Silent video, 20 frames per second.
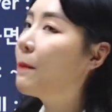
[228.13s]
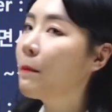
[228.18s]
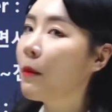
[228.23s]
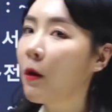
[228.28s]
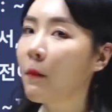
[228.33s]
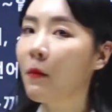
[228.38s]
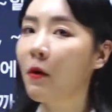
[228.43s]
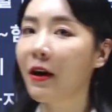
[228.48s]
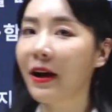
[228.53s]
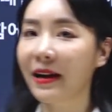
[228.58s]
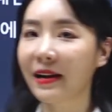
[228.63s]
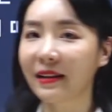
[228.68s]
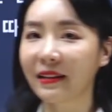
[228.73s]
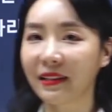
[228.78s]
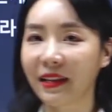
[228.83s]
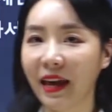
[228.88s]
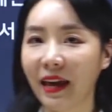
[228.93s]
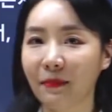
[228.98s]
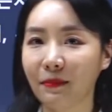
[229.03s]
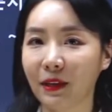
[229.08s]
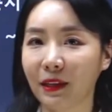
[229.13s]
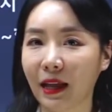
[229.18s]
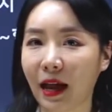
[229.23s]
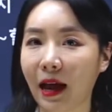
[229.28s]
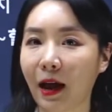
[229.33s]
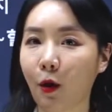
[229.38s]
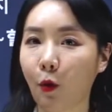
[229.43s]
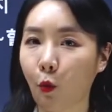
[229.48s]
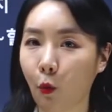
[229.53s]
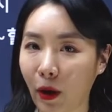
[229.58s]
뭐뭐 할
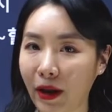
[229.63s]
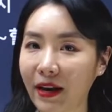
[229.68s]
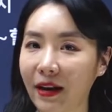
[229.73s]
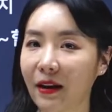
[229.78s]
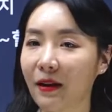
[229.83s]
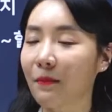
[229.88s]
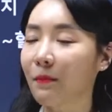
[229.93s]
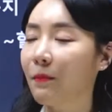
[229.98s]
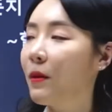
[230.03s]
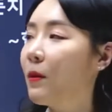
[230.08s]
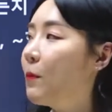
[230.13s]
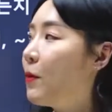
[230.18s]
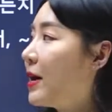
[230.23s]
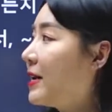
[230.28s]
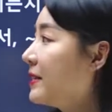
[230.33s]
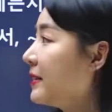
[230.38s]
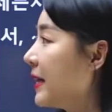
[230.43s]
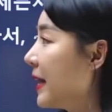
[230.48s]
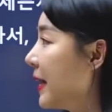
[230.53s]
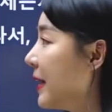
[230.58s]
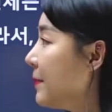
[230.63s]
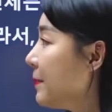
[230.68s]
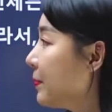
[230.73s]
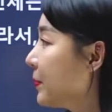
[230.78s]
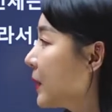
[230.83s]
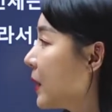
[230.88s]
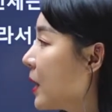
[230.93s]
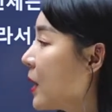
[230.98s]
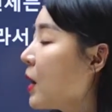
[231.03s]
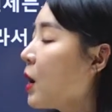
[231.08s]
때입니다. when, 뭐뭐 할 때.
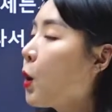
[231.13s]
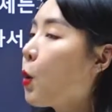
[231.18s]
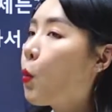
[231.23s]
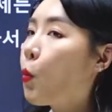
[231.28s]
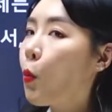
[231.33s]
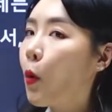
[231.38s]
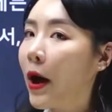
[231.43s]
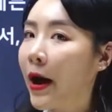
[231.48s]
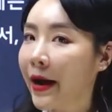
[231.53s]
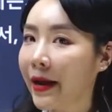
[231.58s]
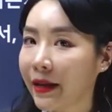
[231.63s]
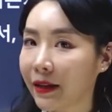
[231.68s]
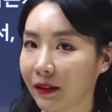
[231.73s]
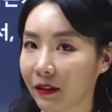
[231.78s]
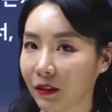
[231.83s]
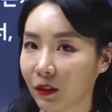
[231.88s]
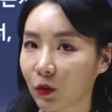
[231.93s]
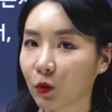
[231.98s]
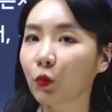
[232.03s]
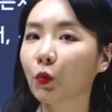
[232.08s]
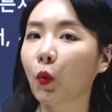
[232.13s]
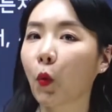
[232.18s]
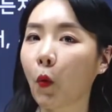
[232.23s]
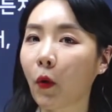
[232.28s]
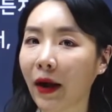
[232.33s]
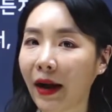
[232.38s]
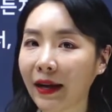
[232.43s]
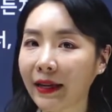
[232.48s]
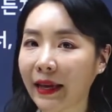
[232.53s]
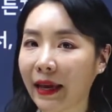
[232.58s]
while,
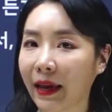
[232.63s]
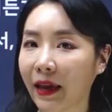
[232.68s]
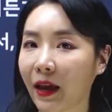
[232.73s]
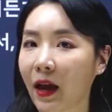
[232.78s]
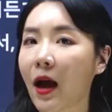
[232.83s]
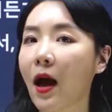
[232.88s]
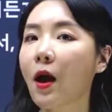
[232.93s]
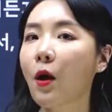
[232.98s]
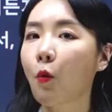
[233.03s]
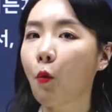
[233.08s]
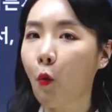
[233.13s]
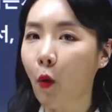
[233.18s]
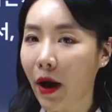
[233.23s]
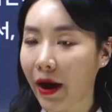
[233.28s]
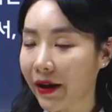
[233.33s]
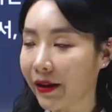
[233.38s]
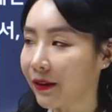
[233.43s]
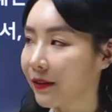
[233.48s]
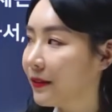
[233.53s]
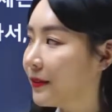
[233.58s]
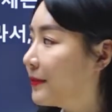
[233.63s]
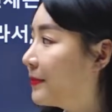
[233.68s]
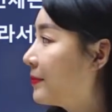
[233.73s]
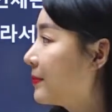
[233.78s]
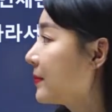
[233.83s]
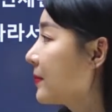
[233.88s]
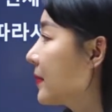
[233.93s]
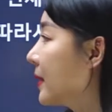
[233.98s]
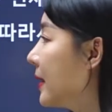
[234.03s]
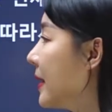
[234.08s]
동안에, while.
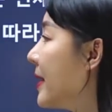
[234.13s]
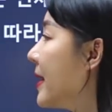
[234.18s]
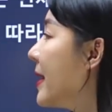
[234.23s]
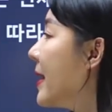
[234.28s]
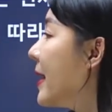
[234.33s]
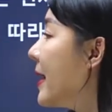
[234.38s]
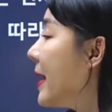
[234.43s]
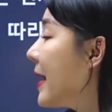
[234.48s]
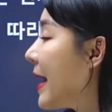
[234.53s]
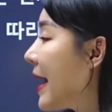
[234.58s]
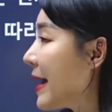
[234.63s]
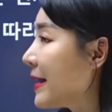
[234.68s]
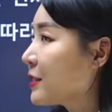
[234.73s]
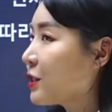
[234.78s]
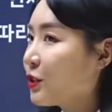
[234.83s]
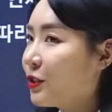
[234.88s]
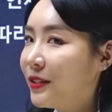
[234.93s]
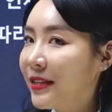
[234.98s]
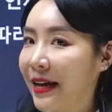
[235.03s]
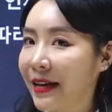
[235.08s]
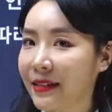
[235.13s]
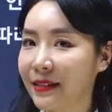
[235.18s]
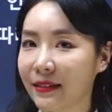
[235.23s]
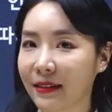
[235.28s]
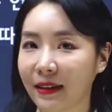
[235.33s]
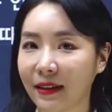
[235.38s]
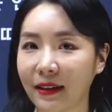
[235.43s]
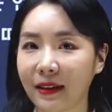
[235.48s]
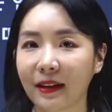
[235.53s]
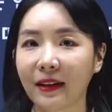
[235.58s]
as soon
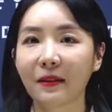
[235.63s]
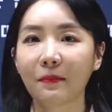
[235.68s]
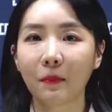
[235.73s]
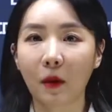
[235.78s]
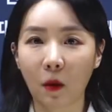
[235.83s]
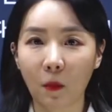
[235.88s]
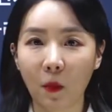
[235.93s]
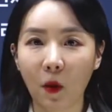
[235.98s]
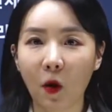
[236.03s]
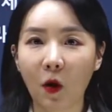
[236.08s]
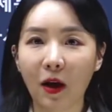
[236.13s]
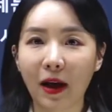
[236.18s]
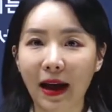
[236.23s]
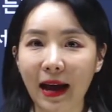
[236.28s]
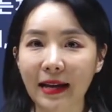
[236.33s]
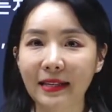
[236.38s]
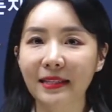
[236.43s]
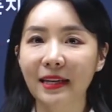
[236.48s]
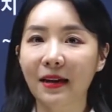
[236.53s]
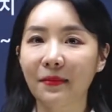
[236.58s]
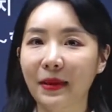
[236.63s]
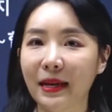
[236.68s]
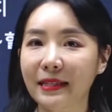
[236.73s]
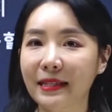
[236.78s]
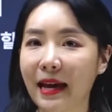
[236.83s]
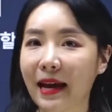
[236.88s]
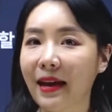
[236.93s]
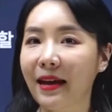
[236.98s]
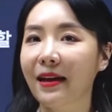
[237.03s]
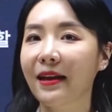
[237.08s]
as, 뭐뭐
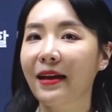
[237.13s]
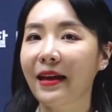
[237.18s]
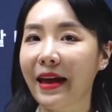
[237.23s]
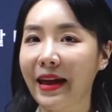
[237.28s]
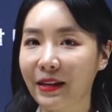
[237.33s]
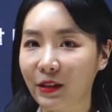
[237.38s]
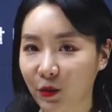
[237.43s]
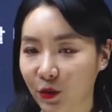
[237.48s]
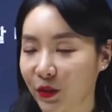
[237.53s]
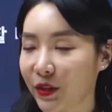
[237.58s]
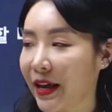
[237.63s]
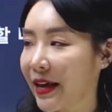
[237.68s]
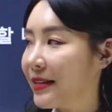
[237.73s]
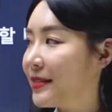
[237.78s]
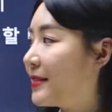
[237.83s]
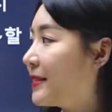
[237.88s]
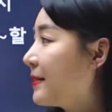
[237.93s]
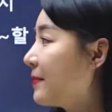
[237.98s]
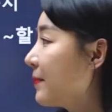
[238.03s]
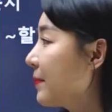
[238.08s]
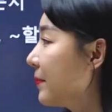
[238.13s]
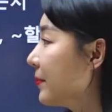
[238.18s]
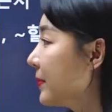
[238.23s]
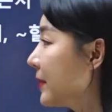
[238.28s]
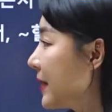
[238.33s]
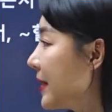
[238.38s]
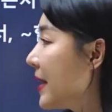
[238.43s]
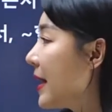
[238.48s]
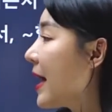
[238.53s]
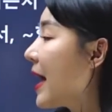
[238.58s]
하자마자. as soon as,
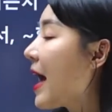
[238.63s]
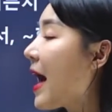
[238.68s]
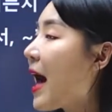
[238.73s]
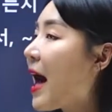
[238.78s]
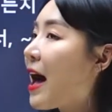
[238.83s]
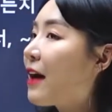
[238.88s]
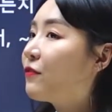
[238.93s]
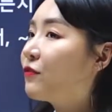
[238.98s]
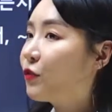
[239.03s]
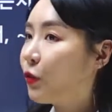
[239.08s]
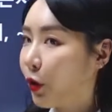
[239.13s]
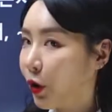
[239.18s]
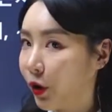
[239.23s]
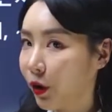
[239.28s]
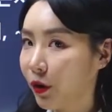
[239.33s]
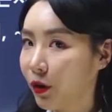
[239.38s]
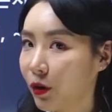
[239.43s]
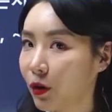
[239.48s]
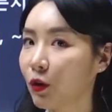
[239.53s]
after,